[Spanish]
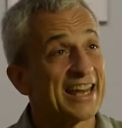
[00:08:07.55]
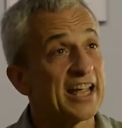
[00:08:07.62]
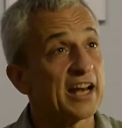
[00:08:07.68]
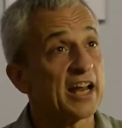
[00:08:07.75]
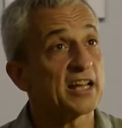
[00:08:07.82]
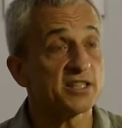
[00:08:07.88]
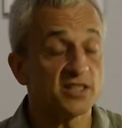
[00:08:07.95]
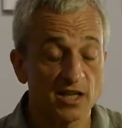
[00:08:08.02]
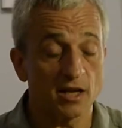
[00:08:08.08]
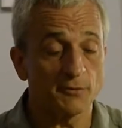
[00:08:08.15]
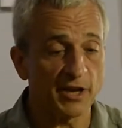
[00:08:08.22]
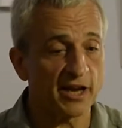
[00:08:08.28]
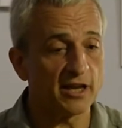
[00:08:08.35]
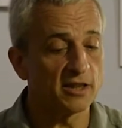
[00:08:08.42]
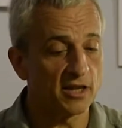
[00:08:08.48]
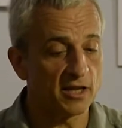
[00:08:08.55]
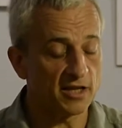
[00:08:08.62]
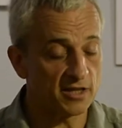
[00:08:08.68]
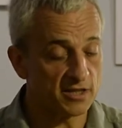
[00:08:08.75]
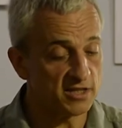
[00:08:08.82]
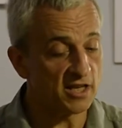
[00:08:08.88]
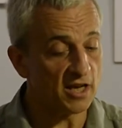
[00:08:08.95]
negra sigue
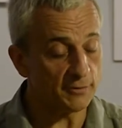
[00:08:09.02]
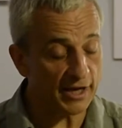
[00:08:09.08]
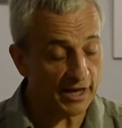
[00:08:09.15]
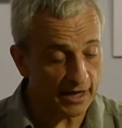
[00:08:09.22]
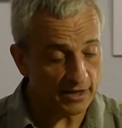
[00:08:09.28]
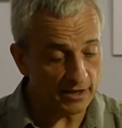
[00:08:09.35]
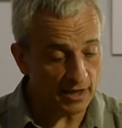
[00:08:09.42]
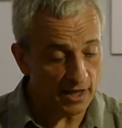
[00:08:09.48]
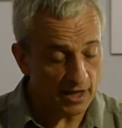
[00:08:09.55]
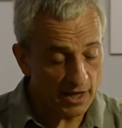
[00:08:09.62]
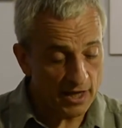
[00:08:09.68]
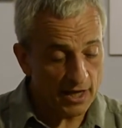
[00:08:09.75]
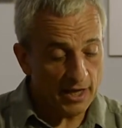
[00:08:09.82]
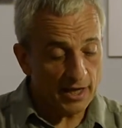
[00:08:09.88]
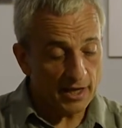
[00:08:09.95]
vigente. Sigue vigente